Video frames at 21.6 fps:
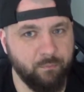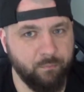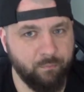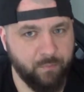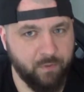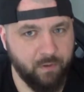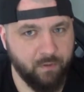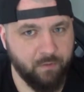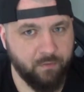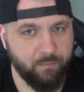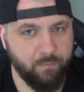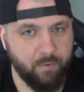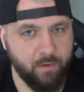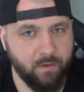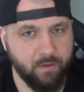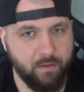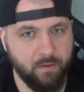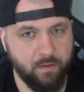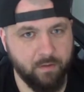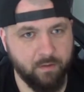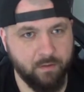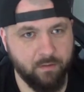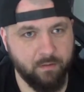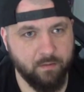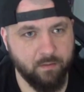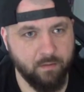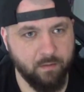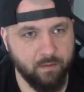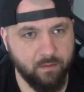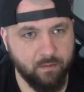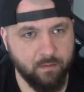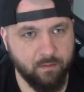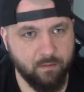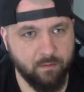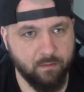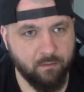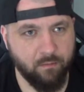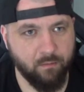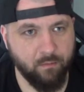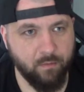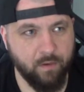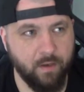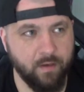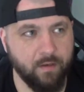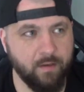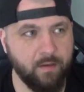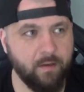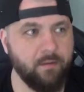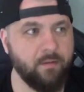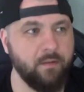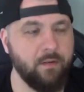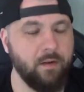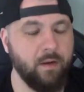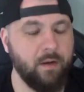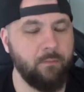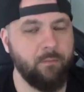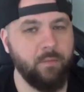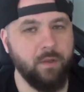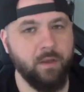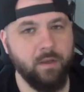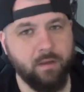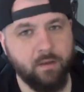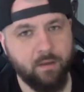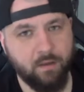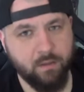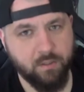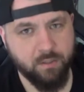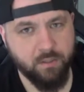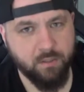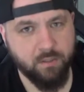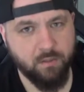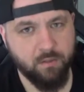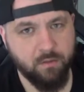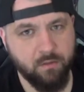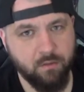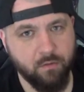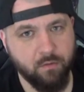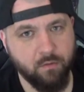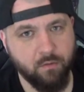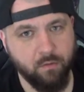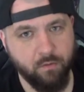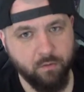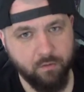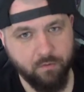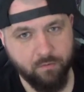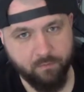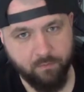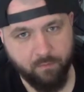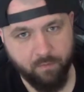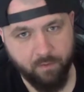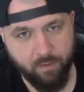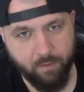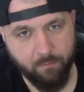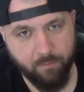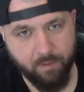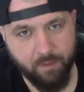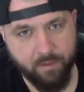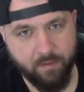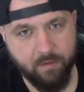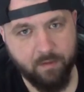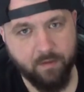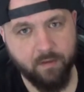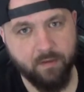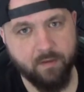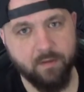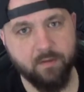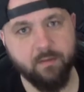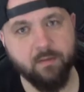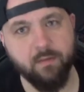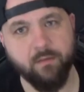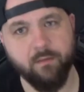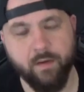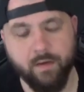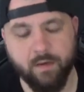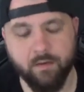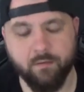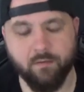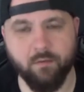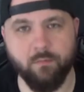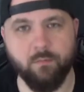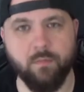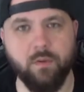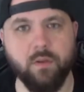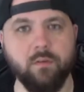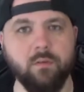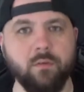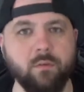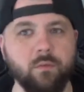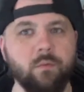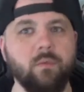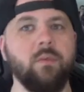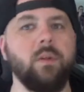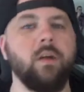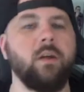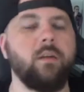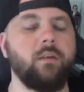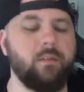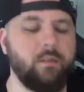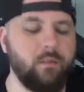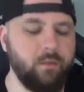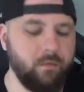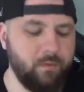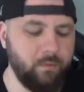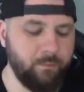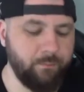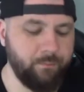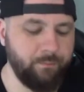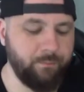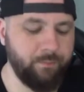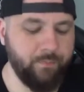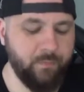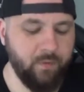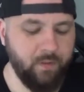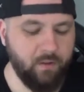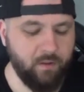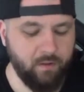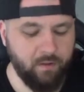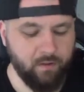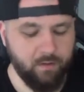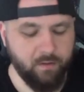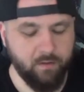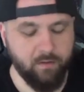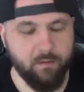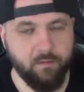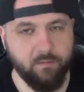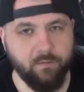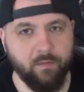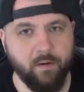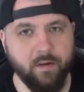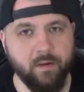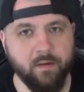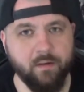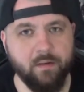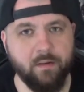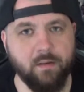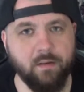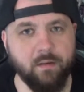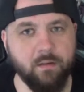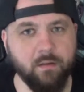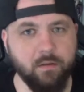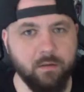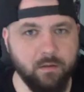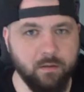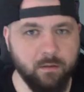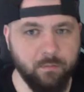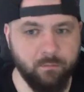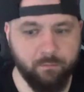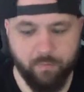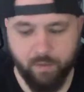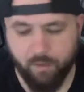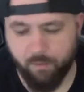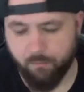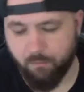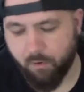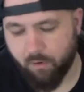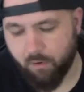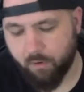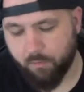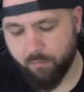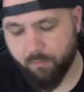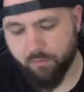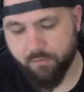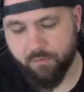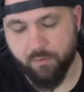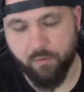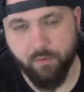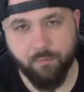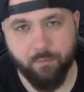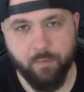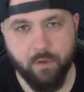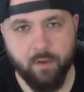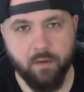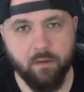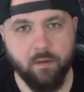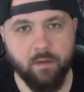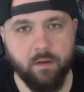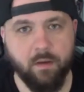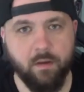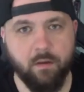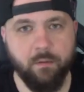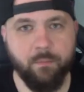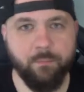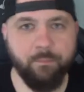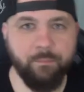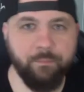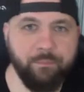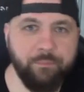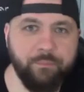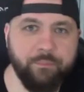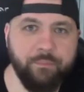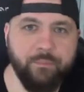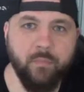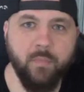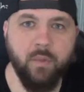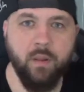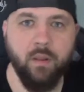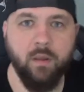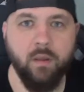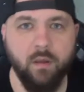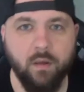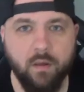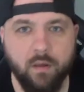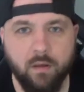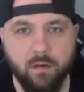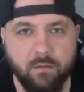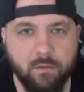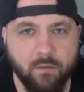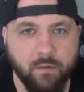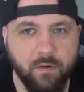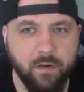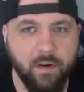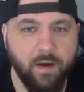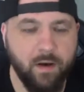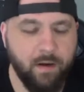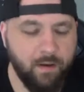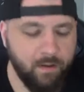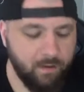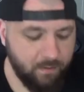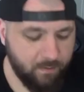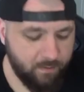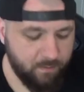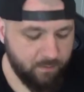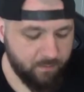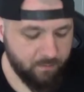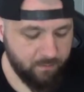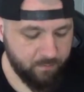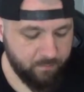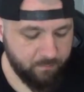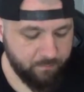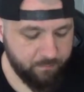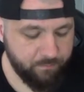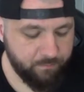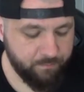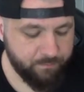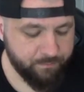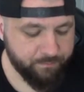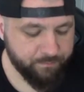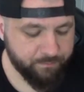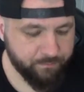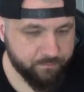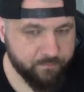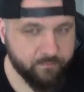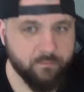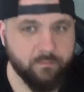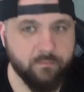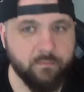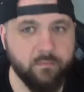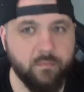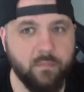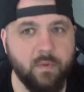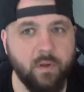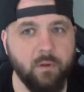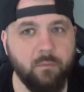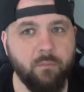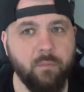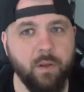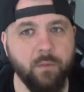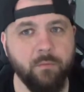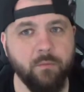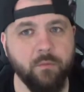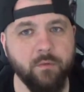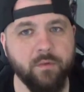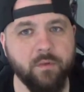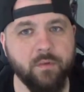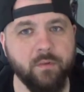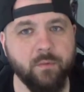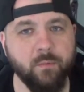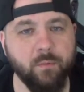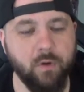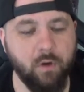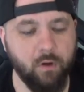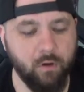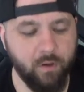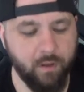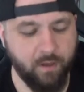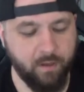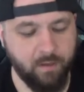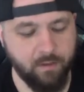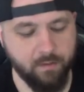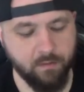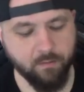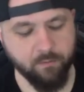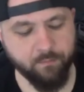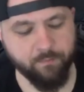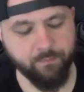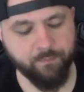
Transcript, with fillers: das Paket zu einer Adresse nach Amerika schicken und von Amerika geht es dann weiter zu mir, so dass ähm, ich weiter die äh, BM Horrorbox auspacken kann. Von daher ähm, bleibt uns das Gute auch erhalten.